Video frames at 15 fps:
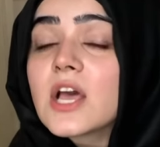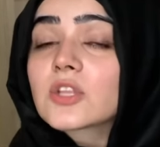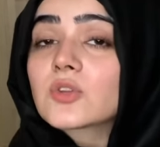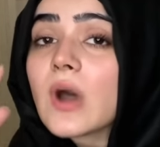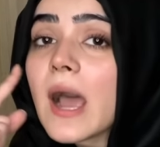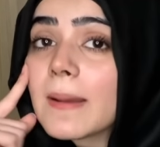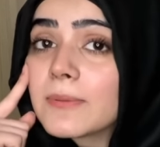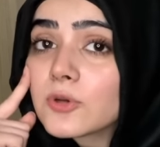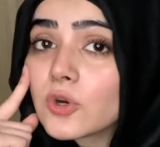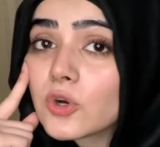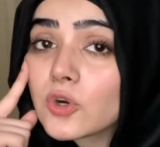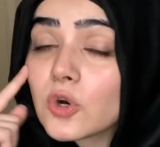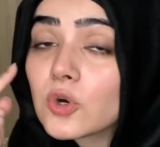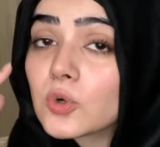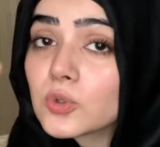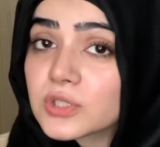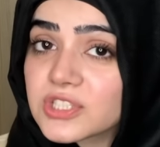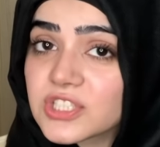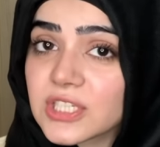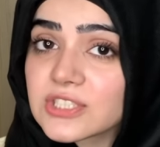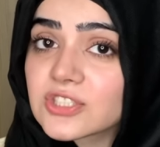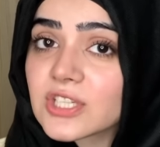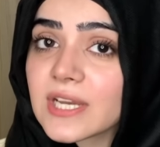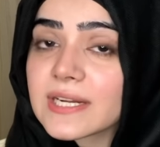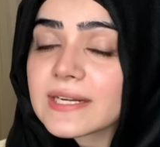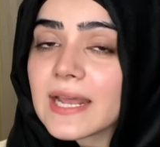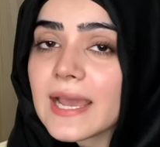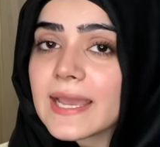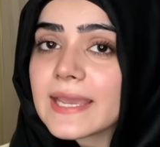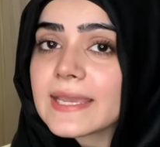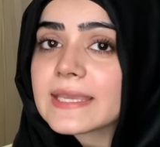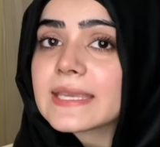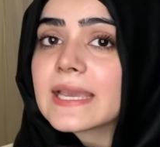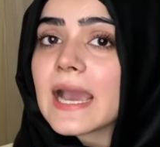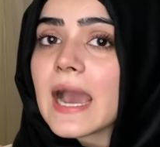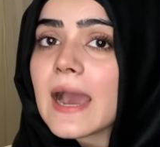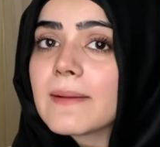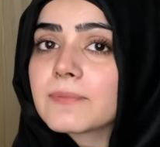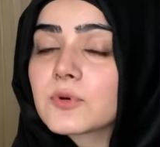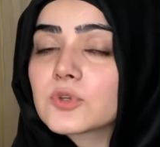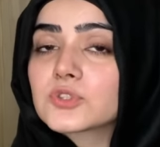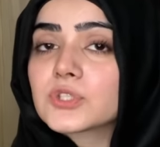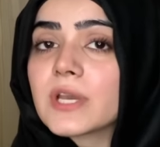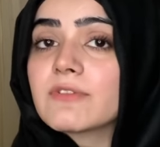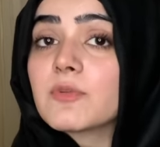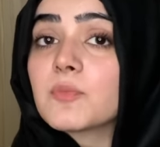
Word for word: तो आप लोगों को खुद जज करना है कि आपको जो है वो